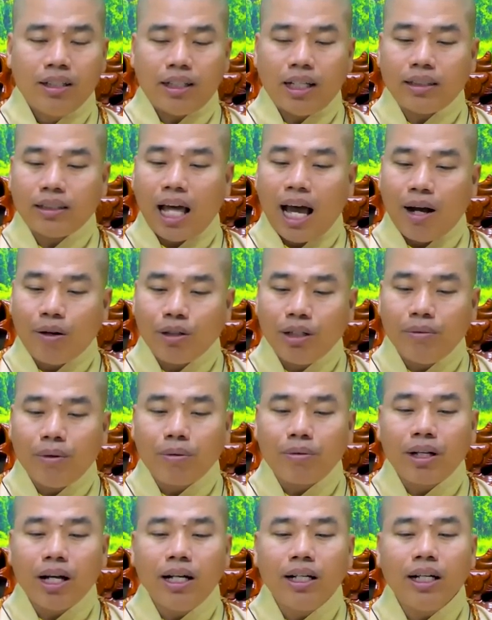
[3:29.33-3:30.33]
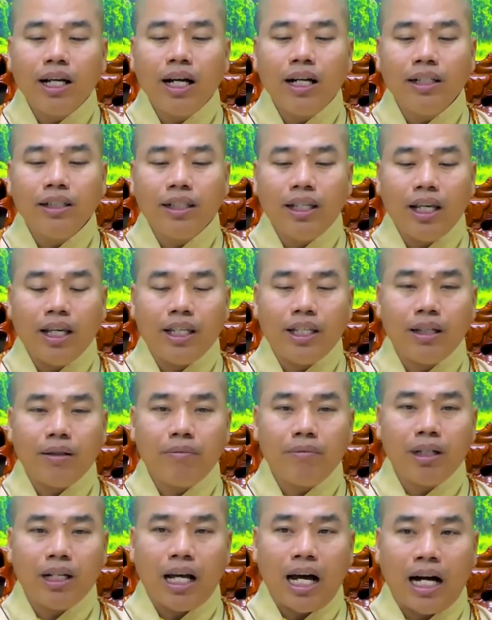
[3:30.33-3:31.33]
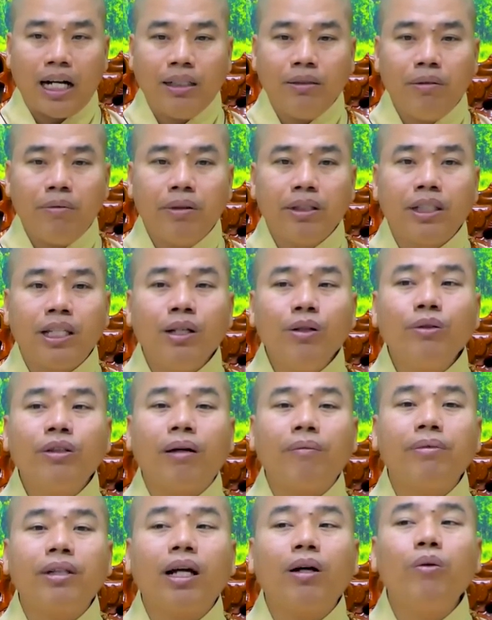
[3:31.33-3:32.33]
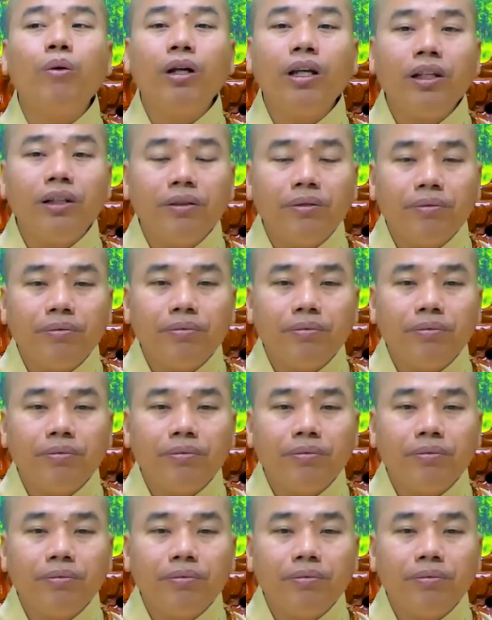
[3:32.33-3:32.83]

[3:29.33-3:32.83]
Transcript: ta tạo ra một cơn ngơ gì cho mình ở mà mình thiếu tâm chân quý